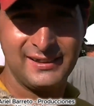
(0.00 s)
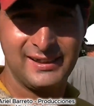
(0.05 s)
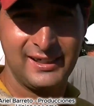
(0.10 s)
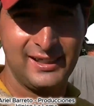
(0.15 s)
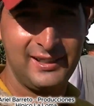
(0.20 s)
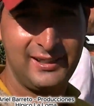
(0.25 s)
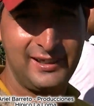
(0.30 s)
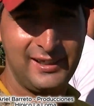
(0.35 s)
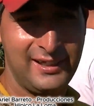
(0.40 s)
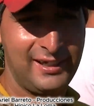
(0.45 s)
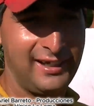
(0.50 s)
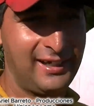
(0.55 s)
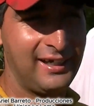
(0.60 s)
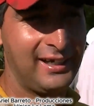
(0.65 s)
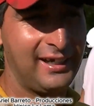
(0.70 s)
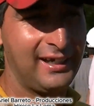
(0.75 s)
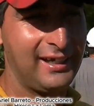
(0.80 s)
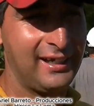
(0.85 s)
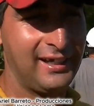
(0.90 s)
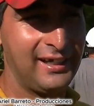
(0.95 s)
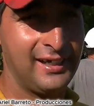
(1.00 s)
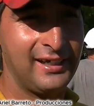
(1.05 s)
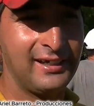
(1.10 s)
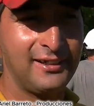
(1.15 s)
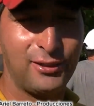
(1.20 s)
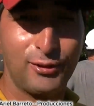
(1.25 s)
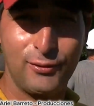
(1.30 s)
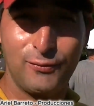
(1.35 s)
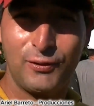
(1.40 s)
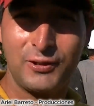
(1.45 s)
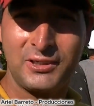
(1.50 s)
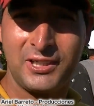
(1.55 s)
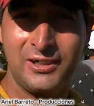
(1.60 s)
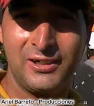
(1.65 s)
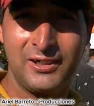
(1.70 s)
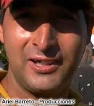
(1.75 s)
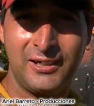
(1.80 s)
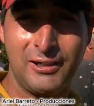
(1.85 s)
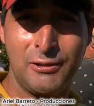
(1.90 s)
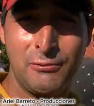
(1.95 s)
Este triunfo se
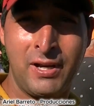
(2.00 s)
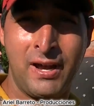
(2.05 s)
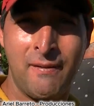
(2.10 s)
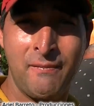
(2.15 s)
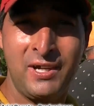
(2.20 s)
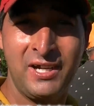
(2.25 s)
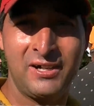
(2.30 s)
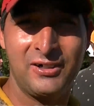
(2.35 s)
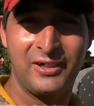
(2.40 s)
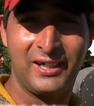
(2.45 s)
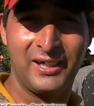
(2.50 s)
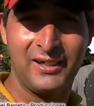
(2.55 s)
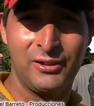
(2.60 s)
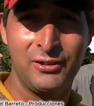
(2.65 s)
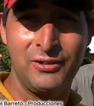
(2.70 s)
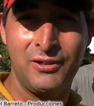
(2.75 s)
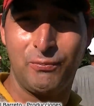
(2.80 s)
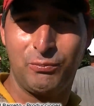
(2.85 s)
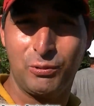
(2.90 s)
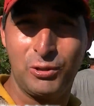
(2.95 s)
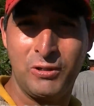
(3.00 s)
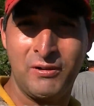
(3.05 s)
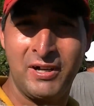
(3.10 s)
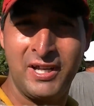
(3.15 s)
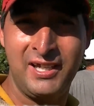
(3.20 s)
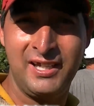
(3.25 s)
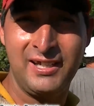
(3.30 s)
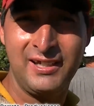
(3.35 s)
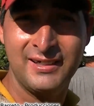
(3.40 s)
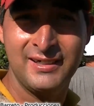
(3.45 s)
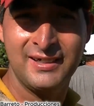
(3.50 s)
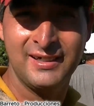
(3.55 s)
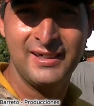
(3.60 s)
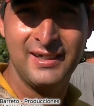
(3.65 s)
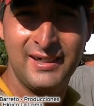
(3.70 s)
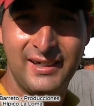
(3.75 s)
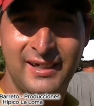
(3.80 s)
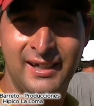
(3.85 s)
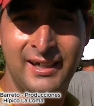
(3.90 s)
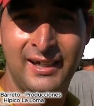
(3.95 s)
lo di con un amigo que hoy no pudo venir,
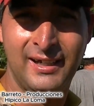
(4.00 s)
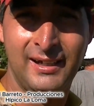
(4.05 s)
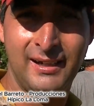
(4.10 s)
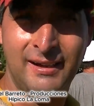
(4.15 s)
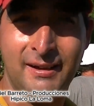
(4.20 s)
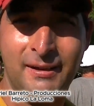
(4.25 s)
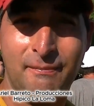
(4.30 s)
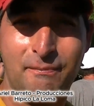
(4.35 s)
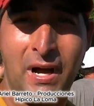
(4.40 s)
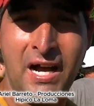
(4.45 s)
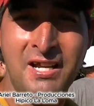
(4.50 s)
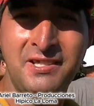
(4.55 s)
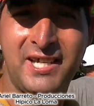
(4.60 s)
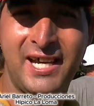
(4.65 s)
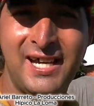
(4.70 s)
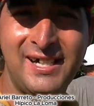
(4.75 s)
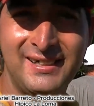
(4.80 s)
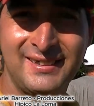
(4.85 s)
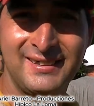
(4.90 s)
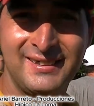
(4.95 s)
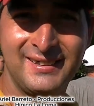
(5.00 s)
eh, Panza.